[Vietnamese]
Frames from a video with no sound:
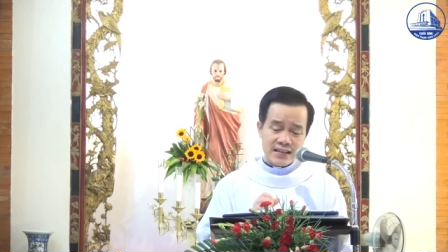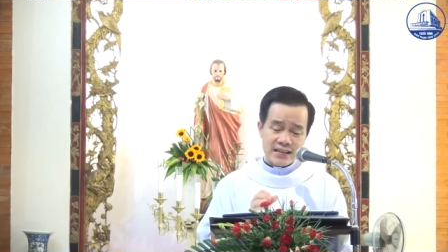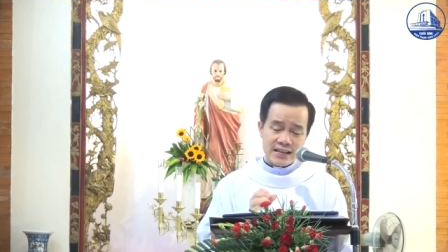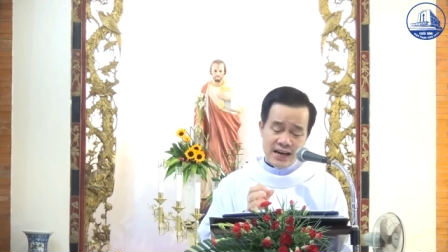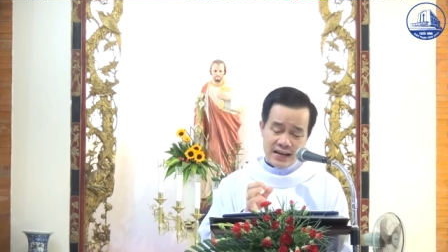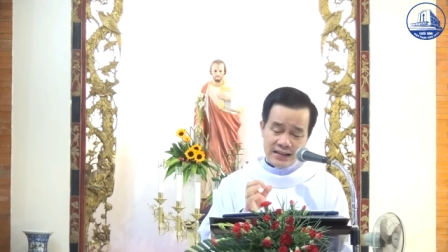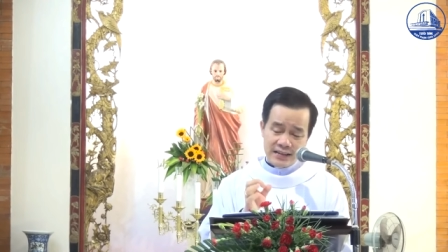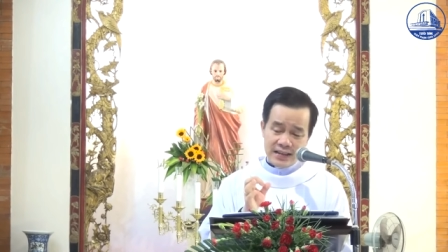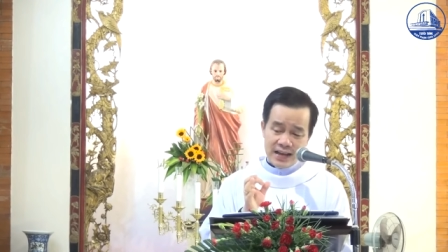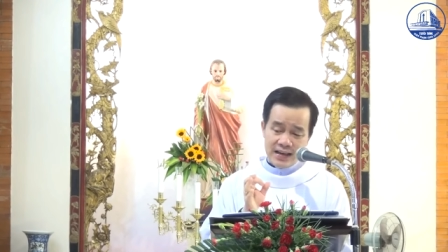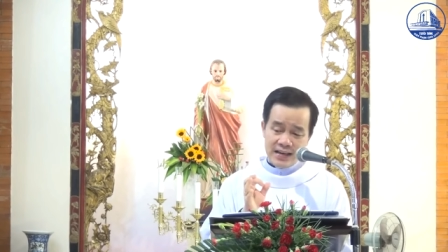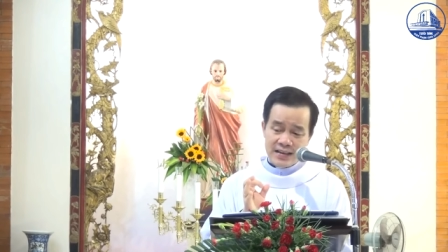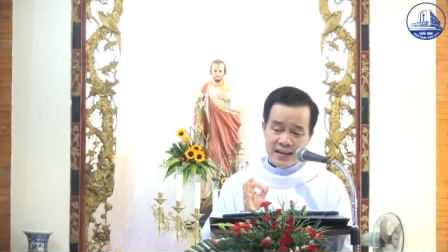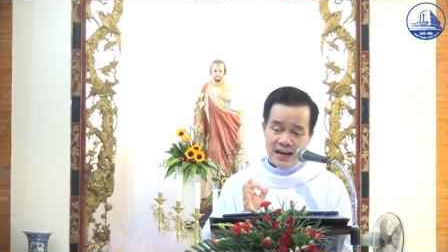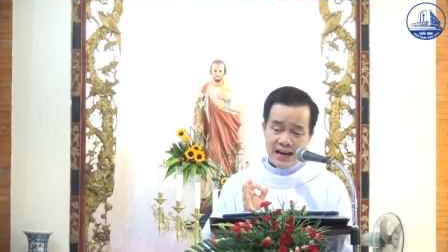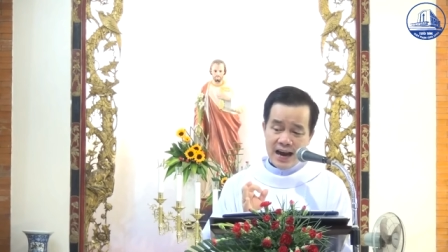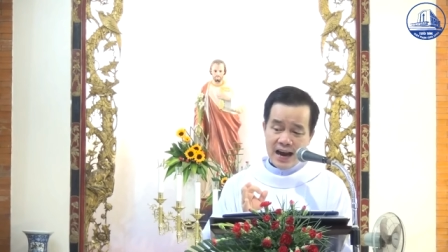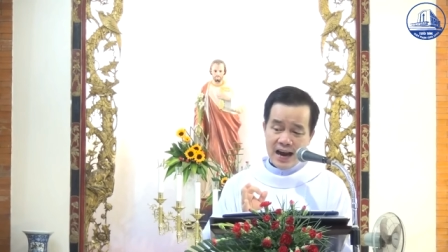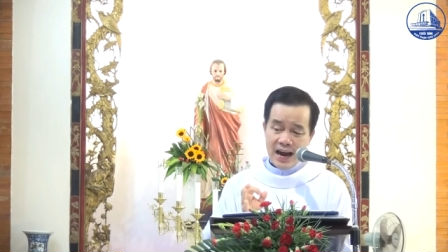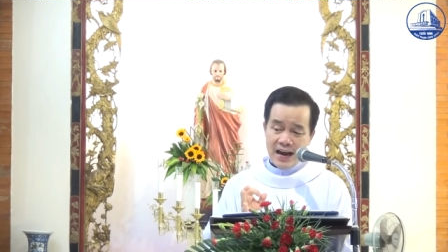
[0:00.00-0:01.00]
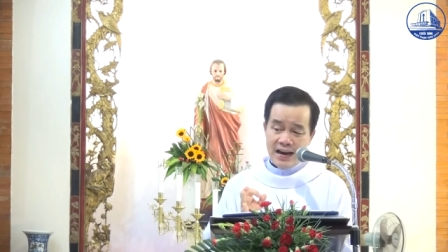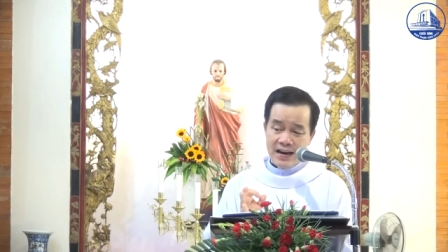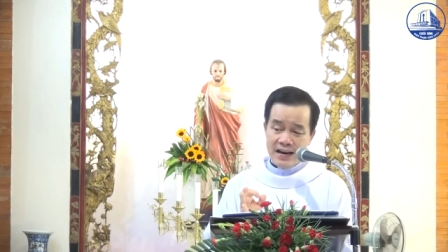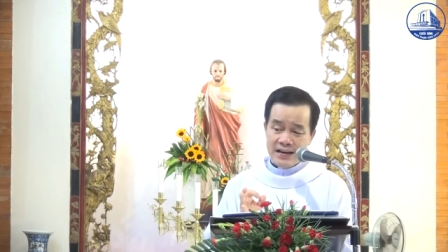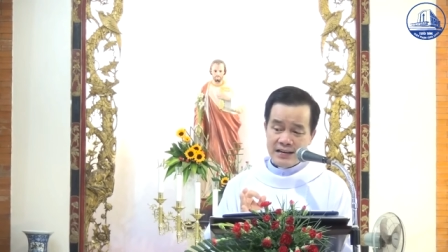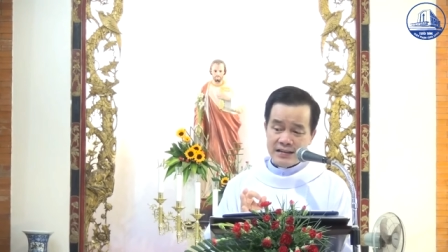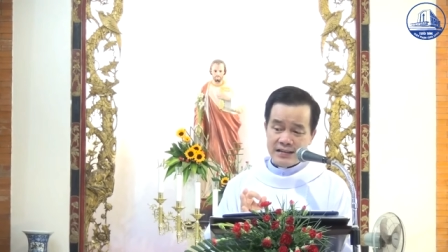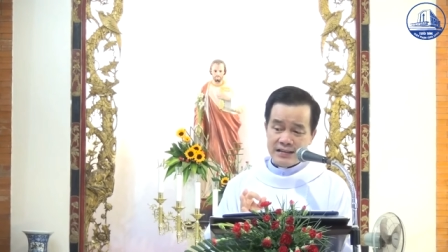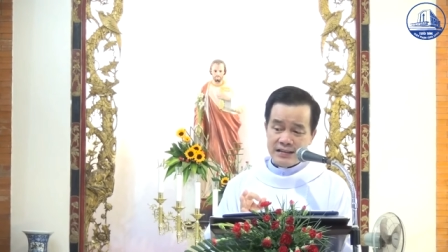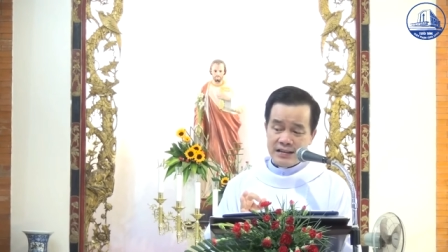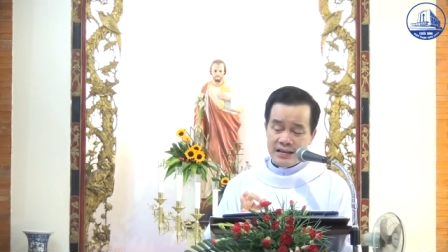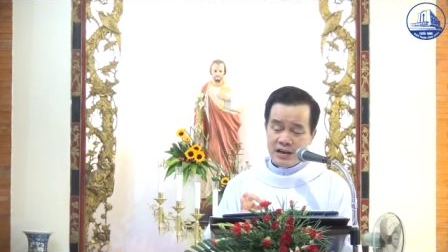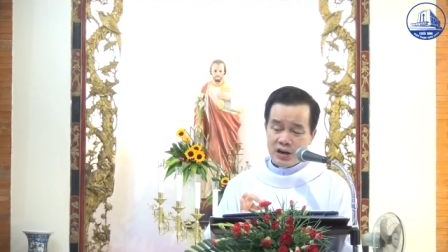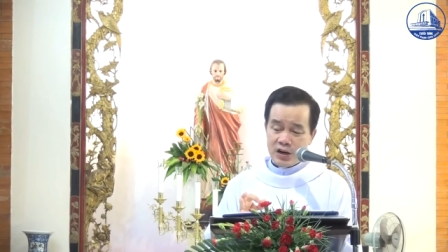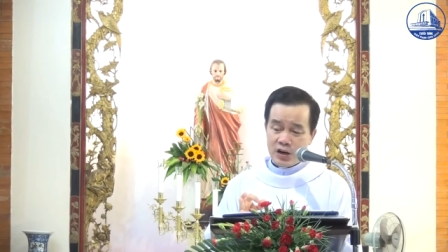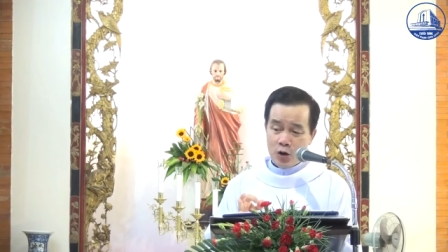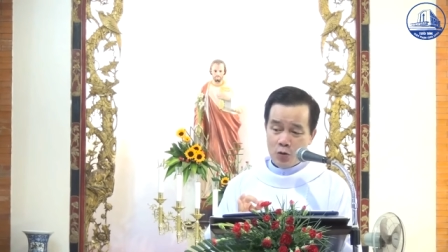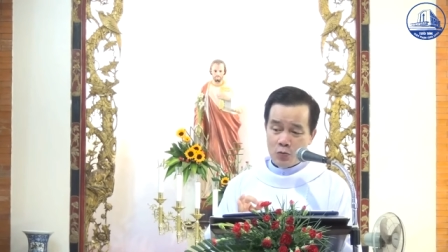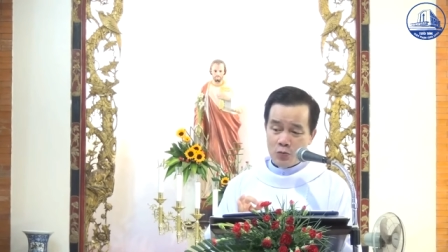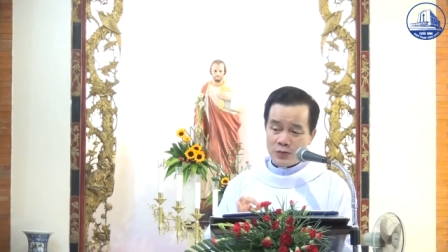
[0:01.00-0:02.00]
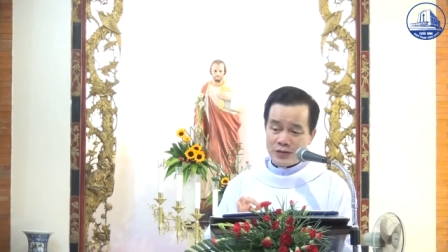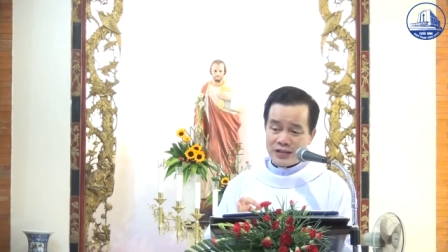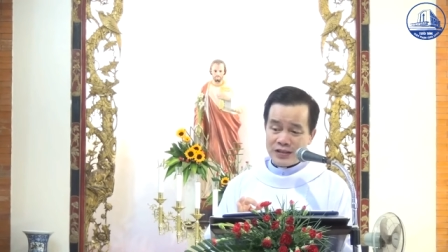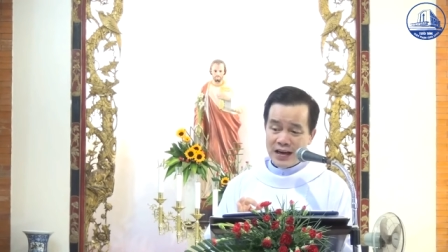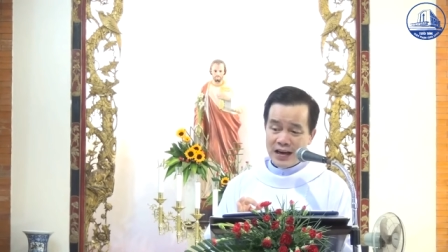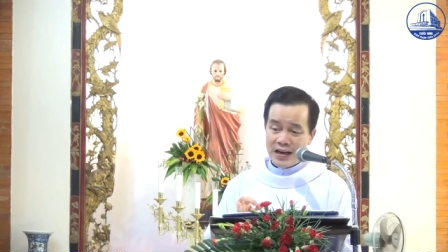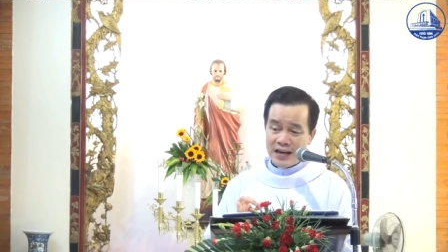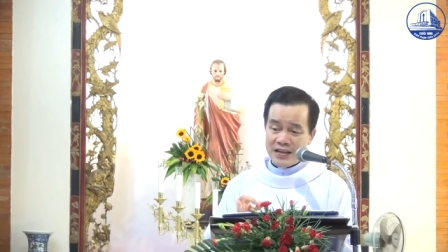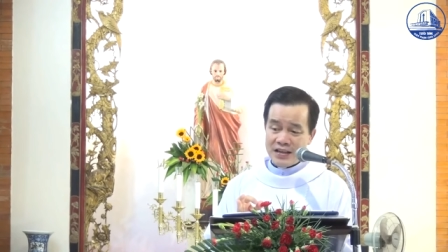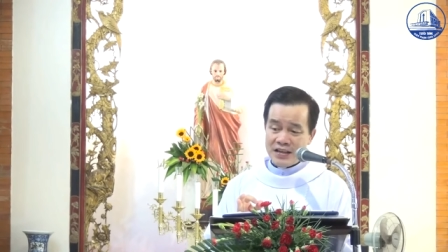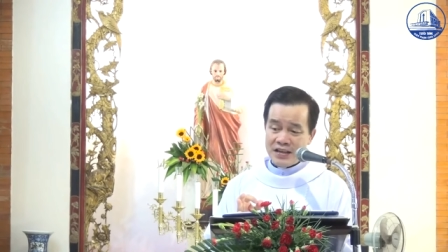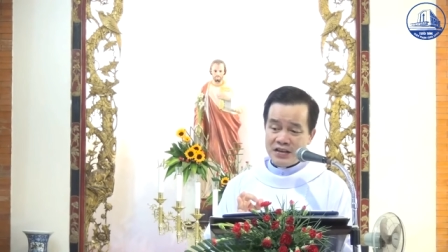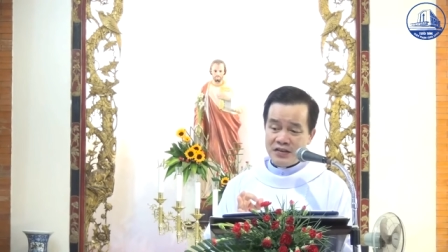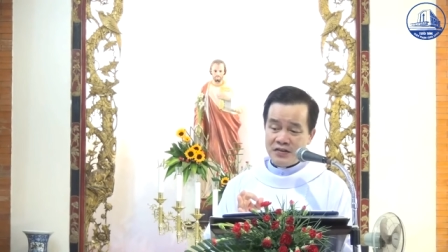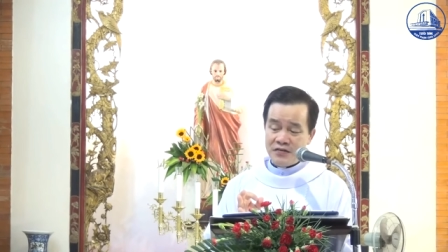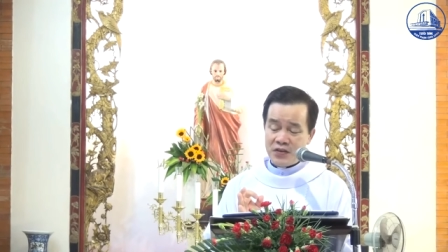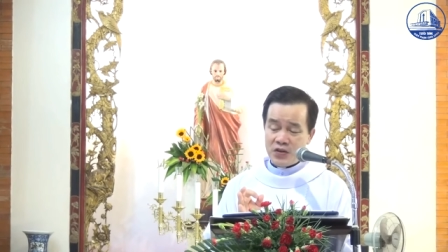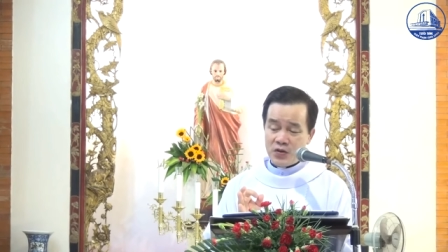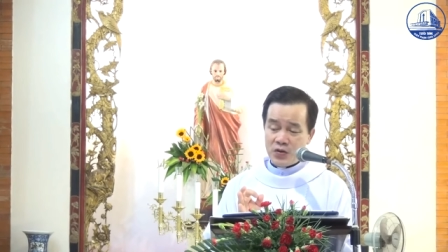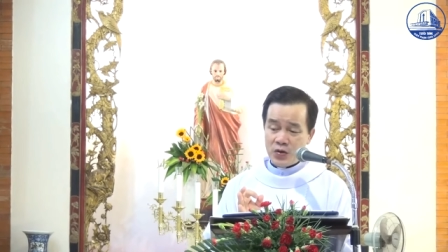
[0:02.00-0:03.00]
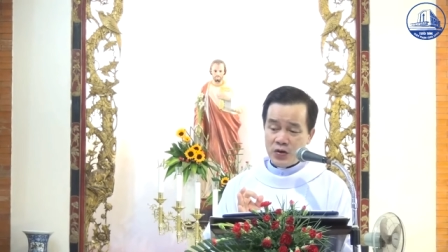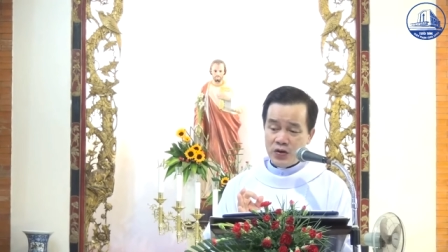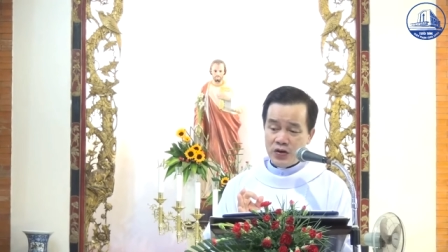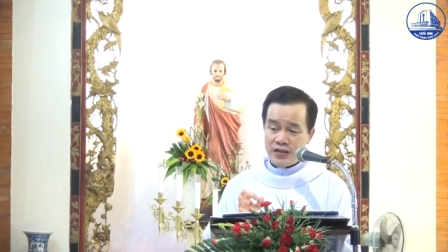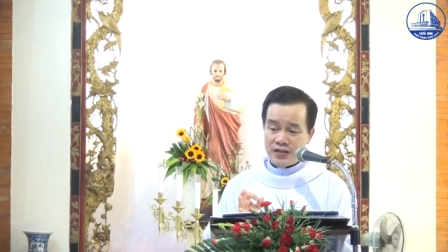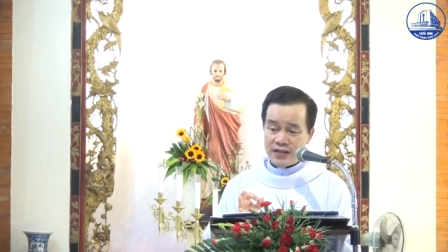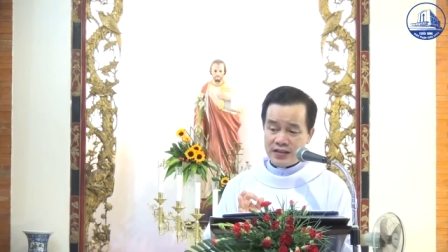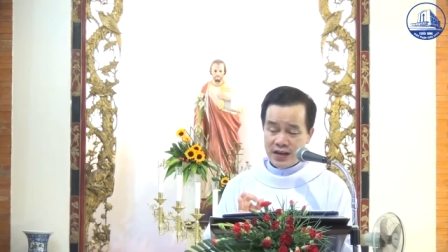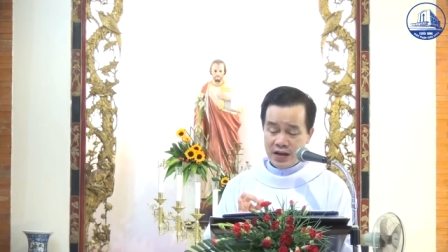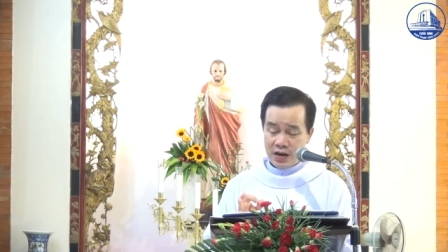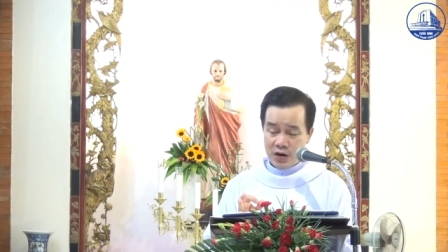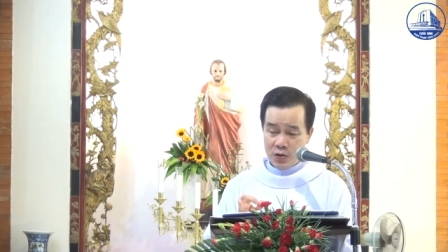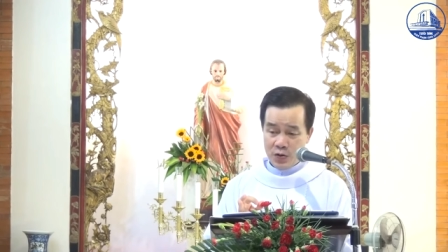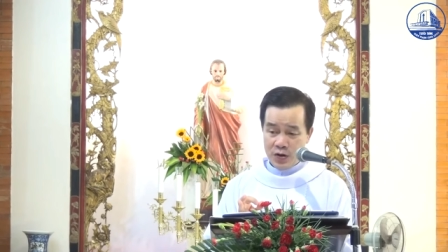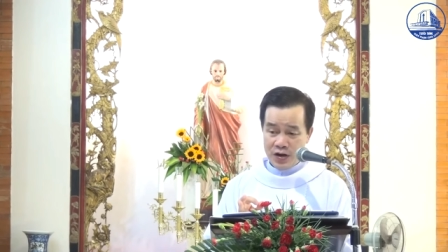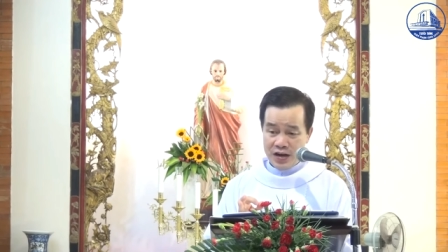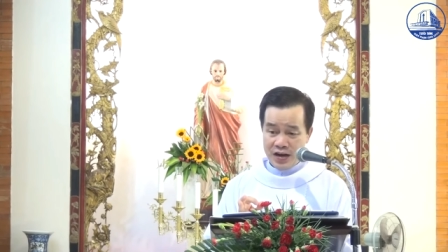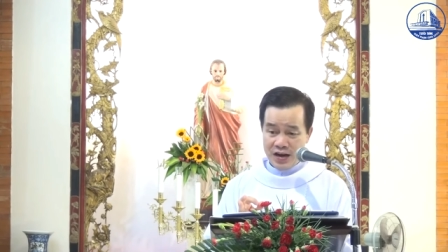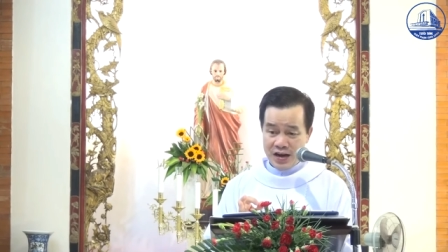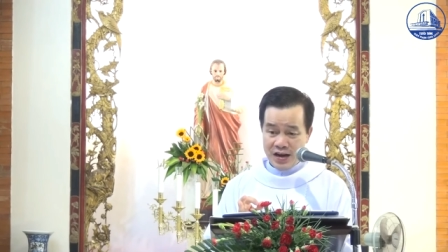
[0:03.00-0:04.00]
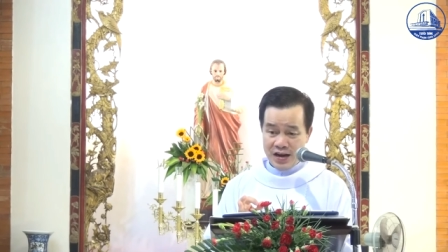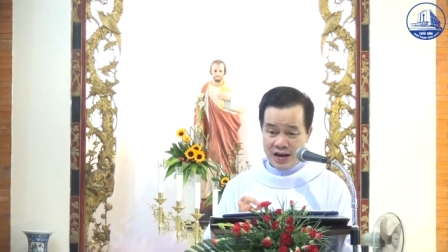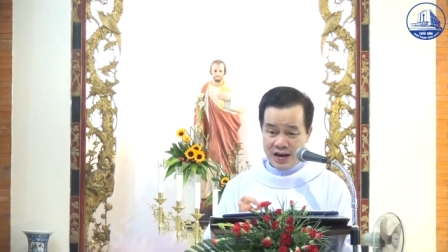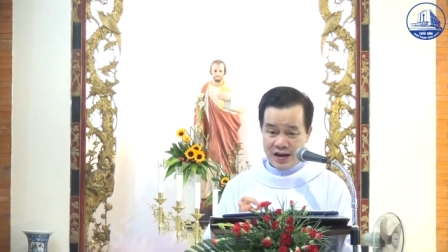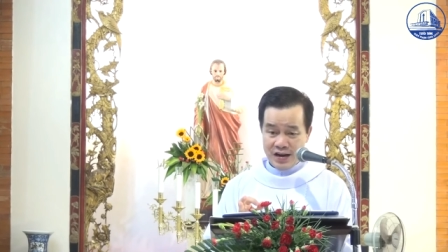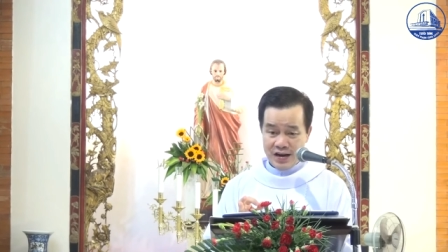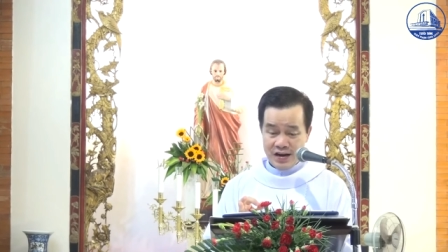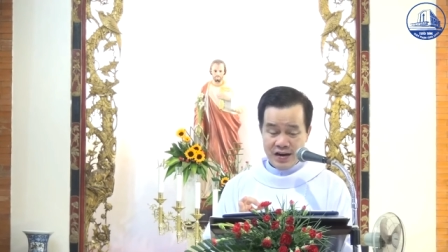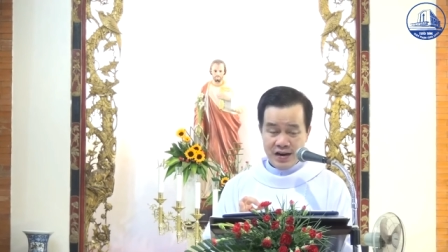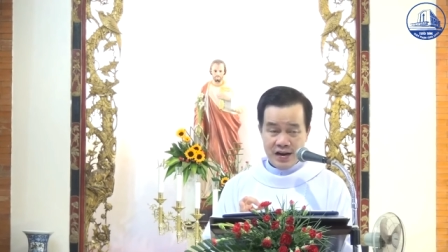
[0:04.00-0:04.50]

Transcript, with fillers: rằng thánh cả cũng sẽ như vua Zeconia